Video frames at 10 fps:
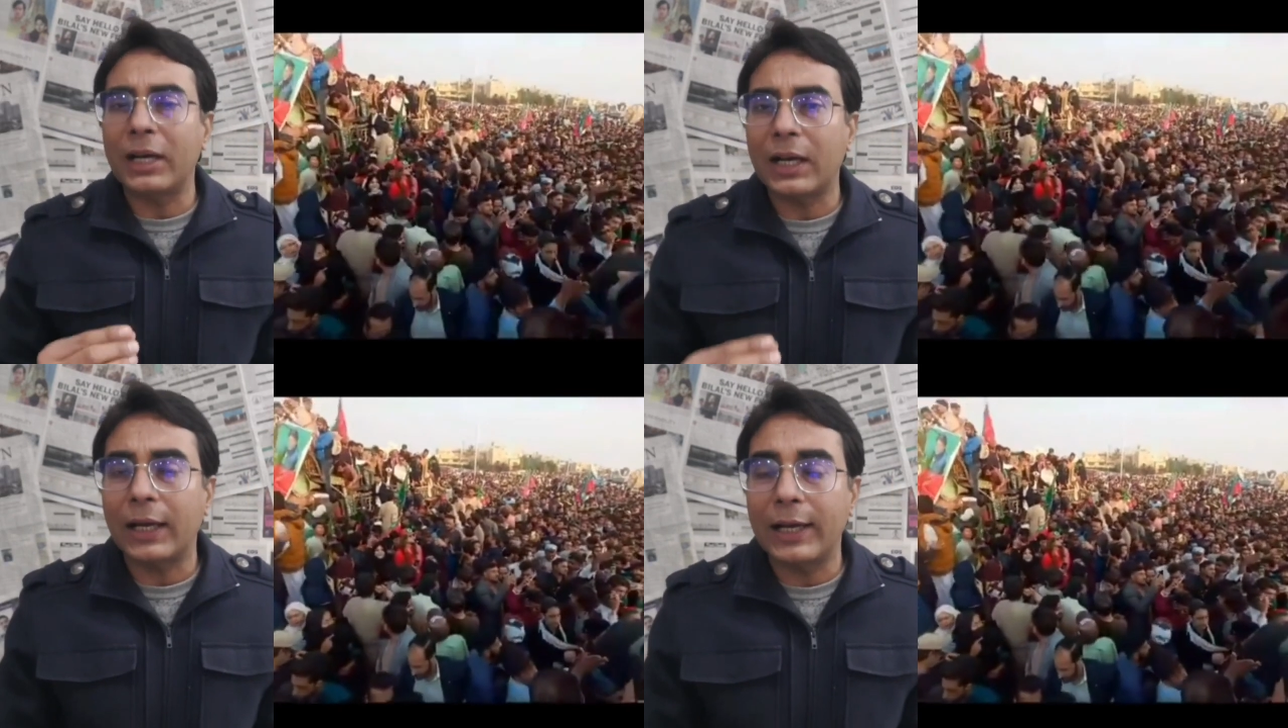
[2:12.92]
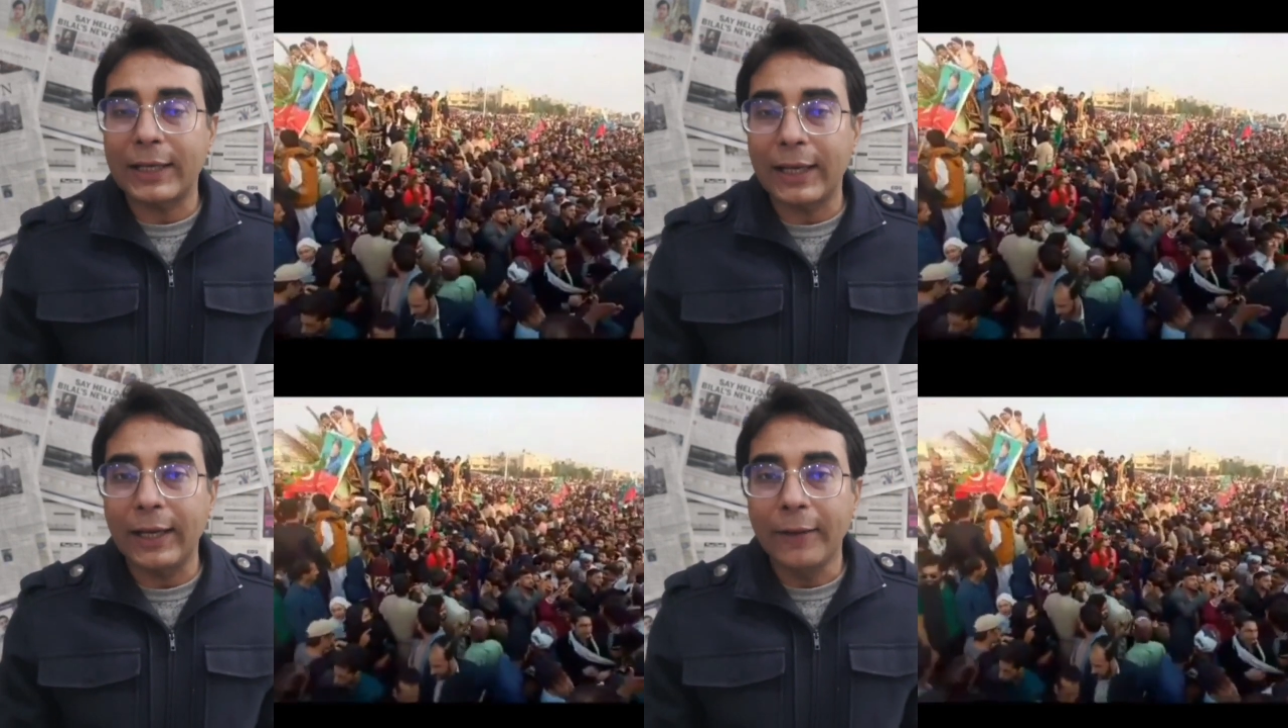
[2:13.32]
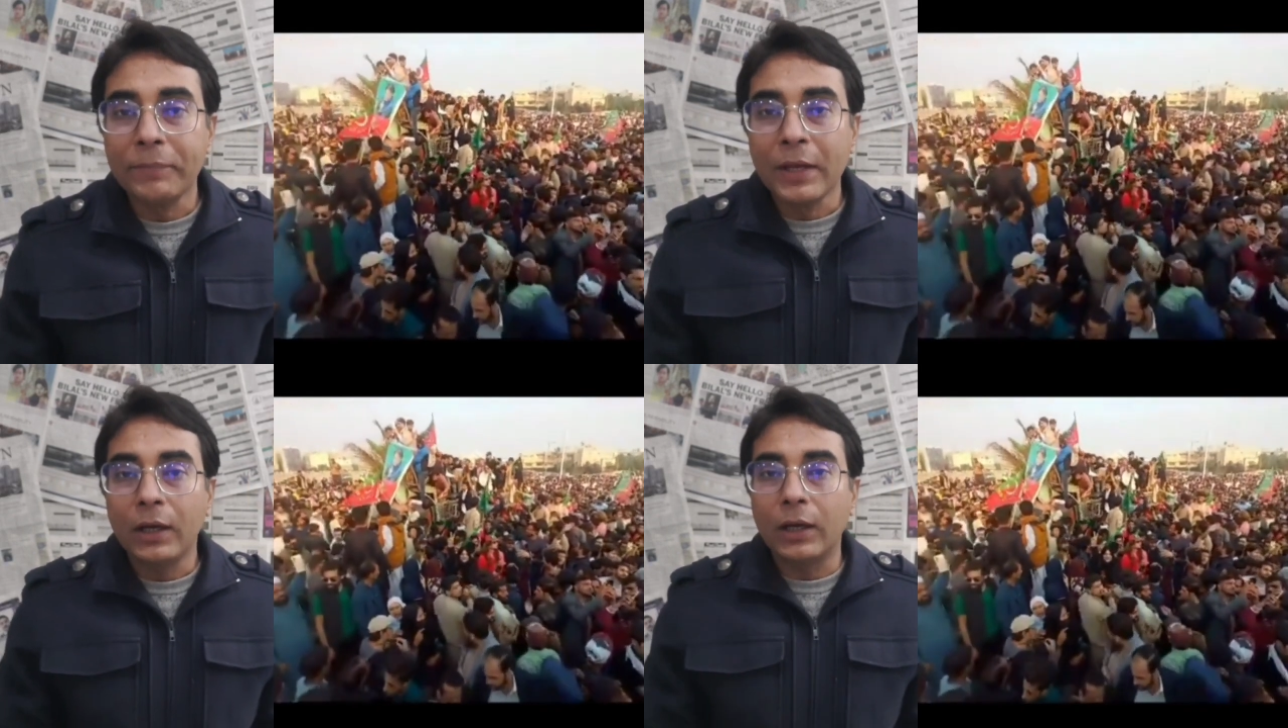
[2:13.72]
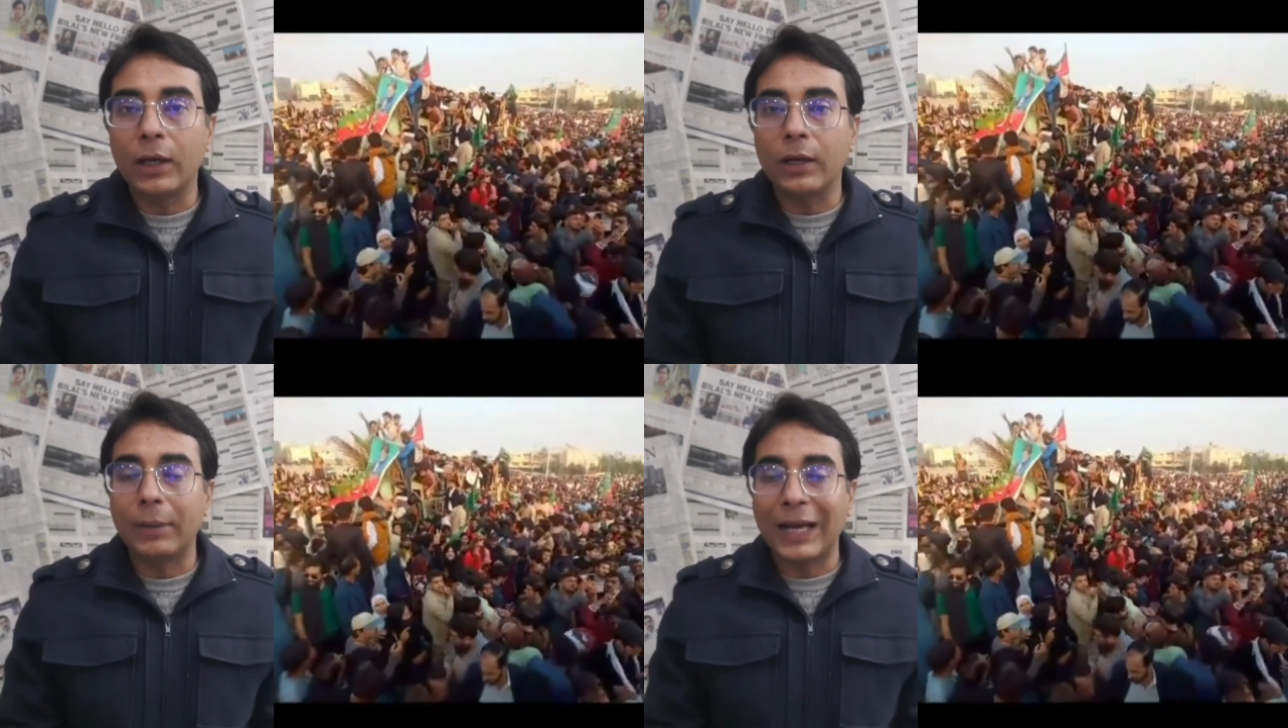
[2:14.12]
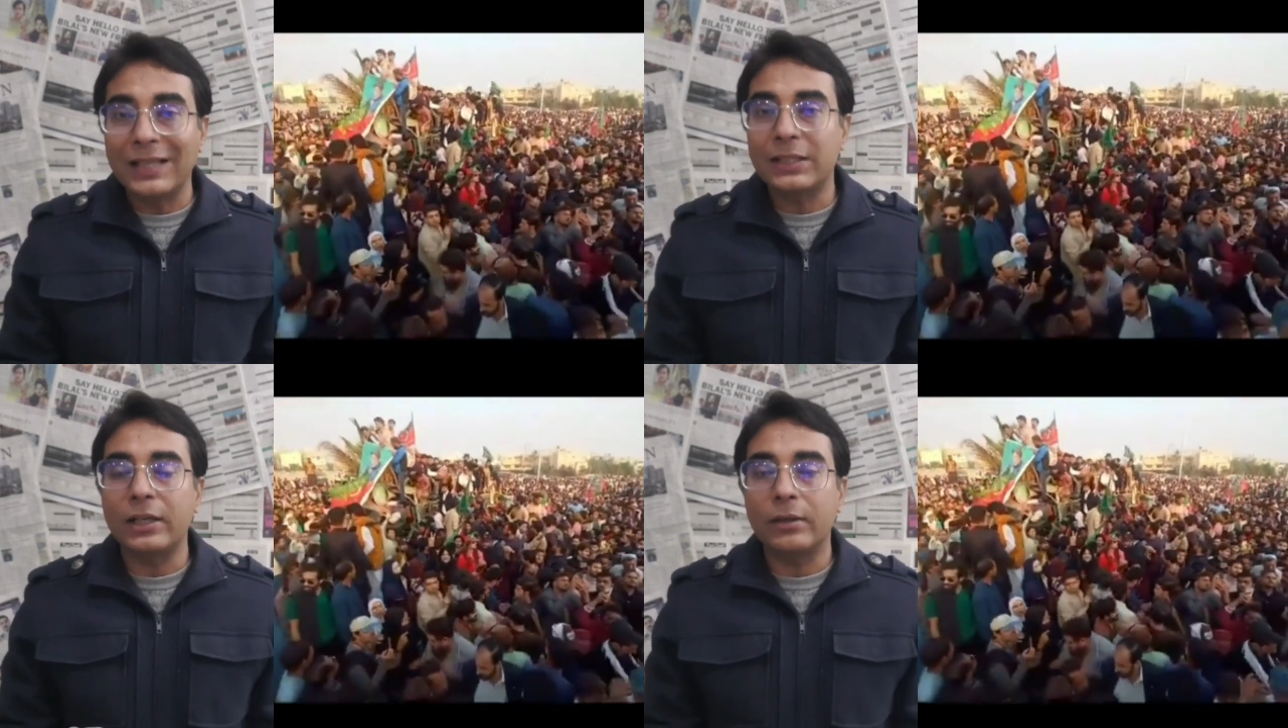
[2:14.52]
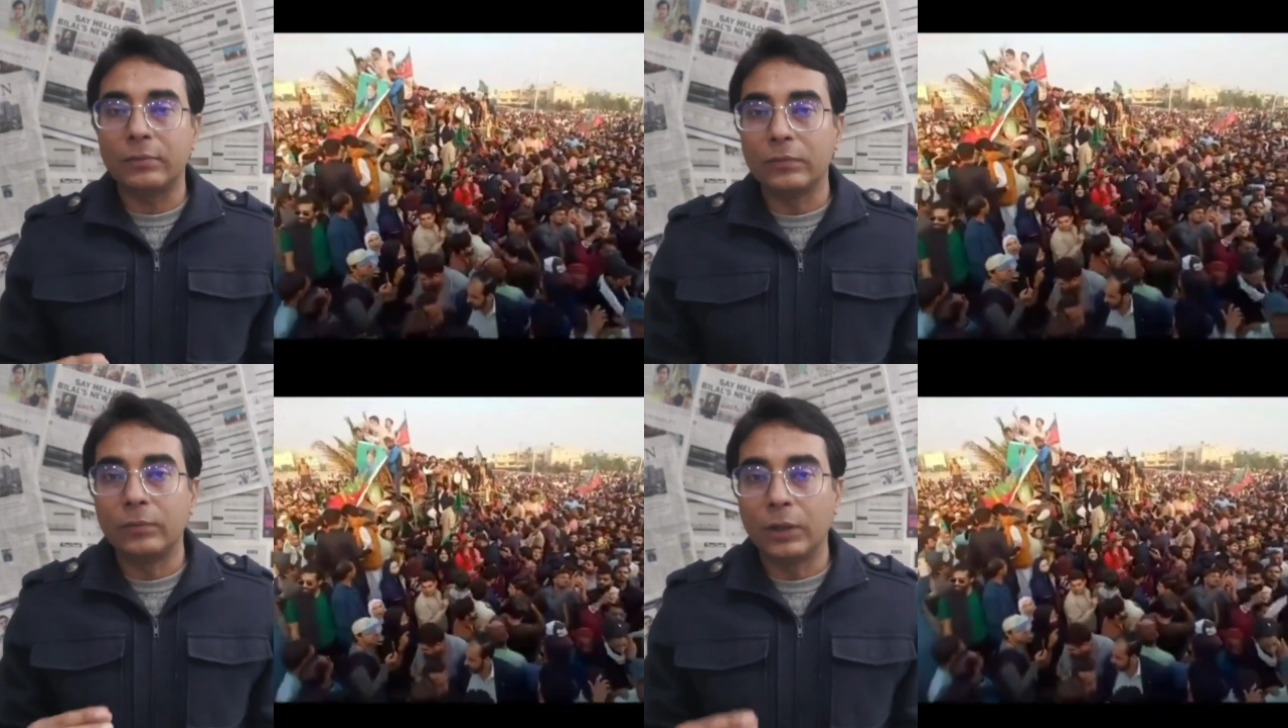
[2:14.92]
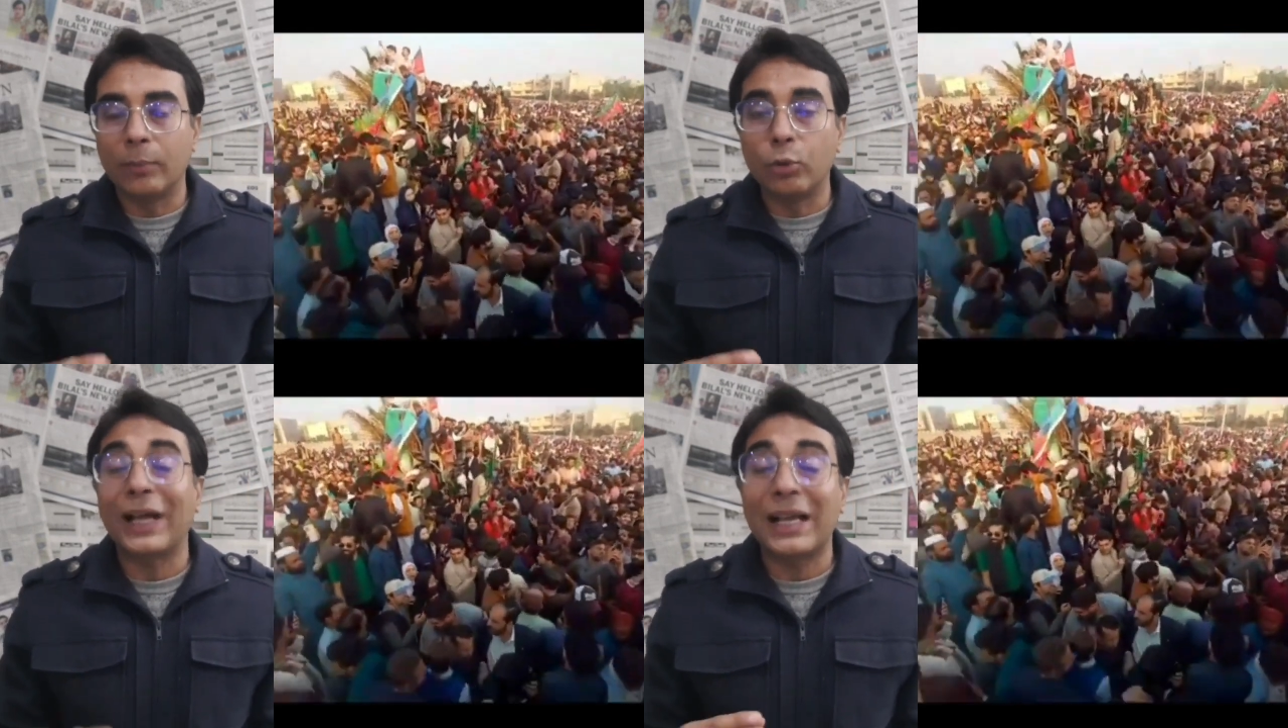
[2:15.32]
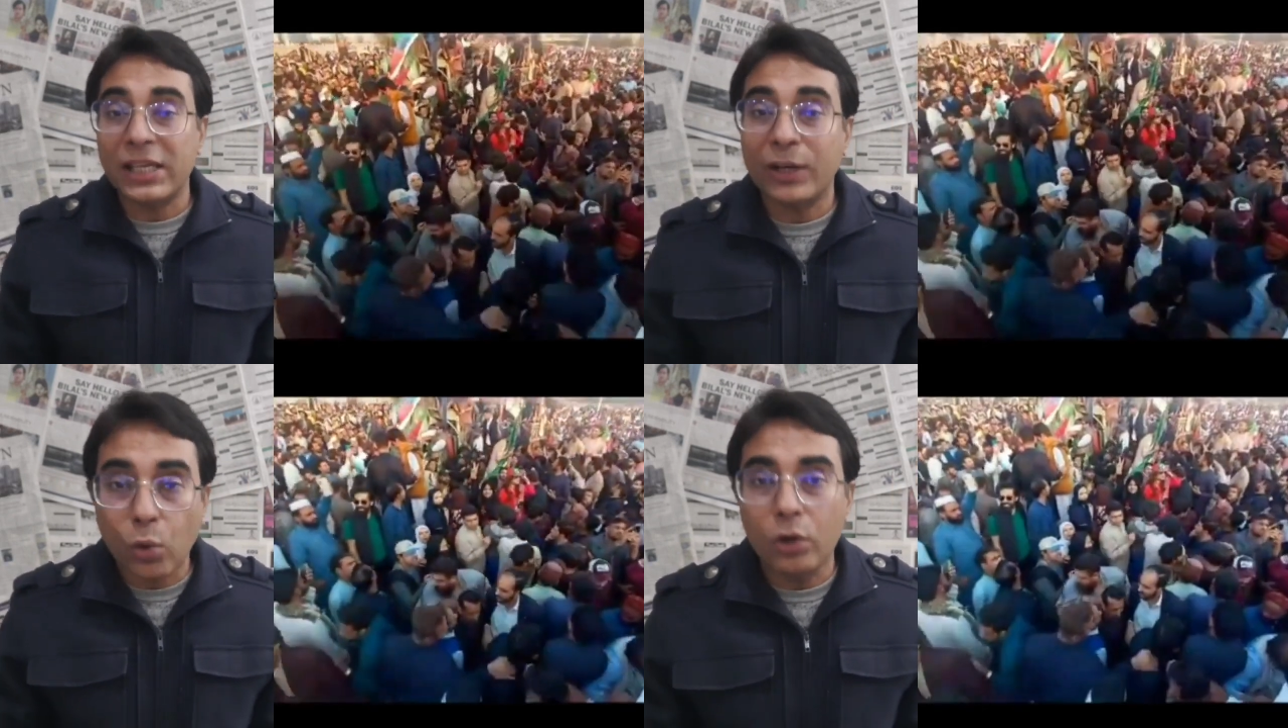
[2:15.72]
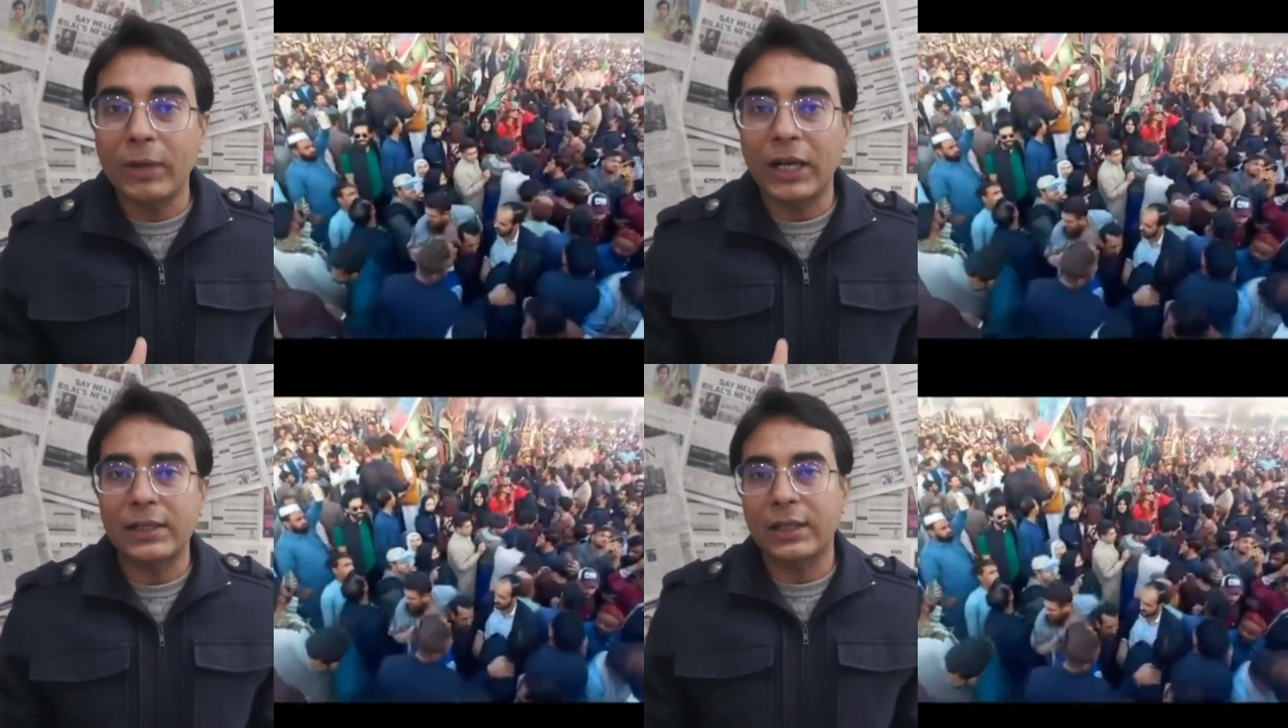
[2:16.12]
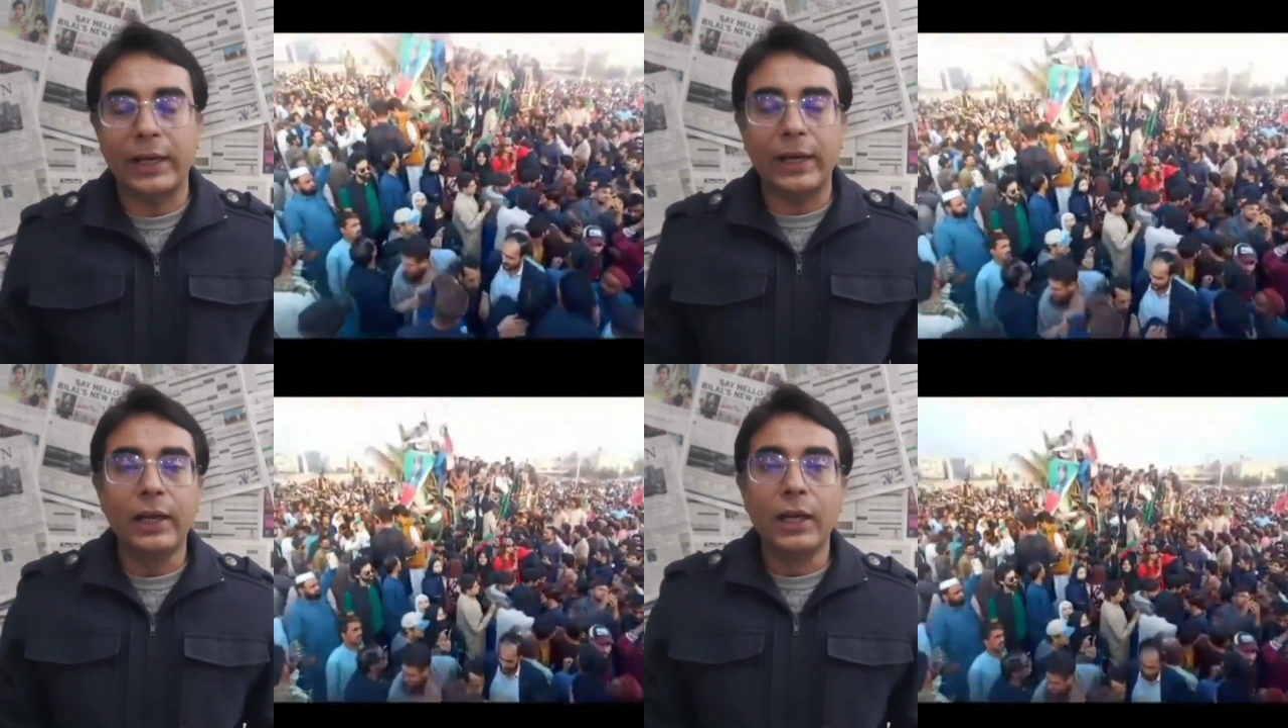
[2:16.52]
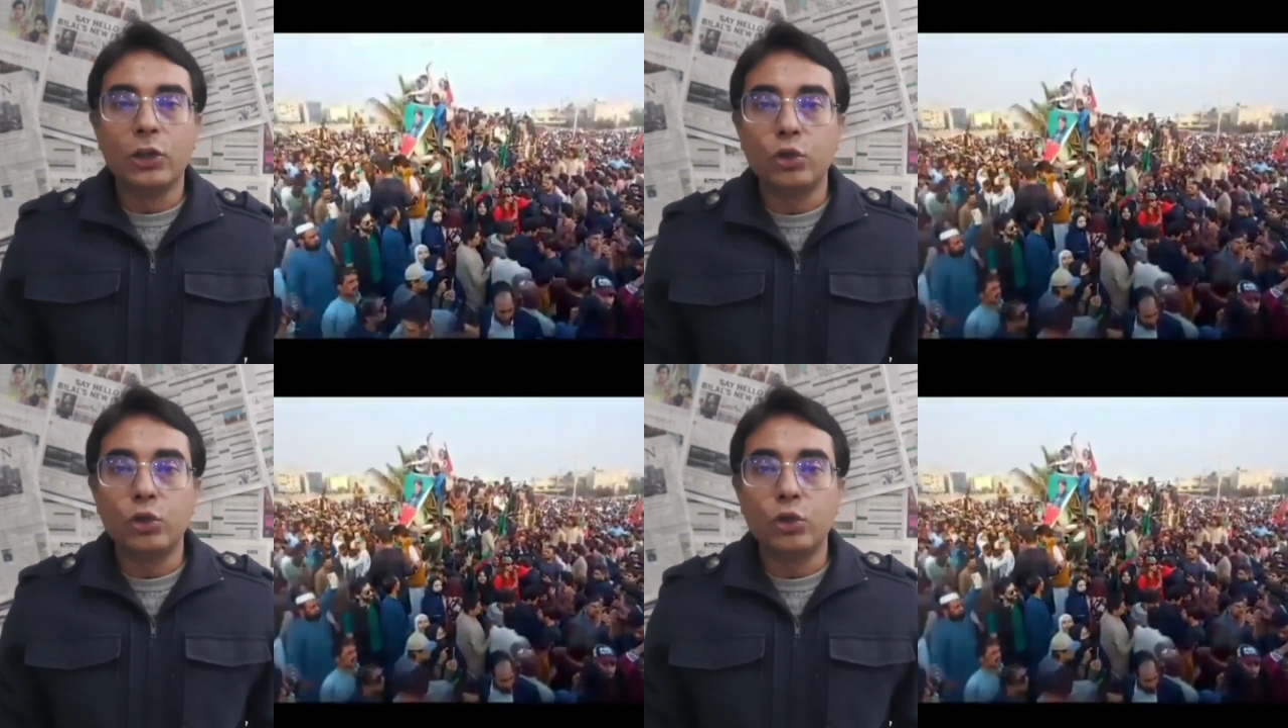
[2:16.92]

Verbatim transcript: ही मेरा ख्याल है कि मनाजिर मुतासर कन मनाजिर हैं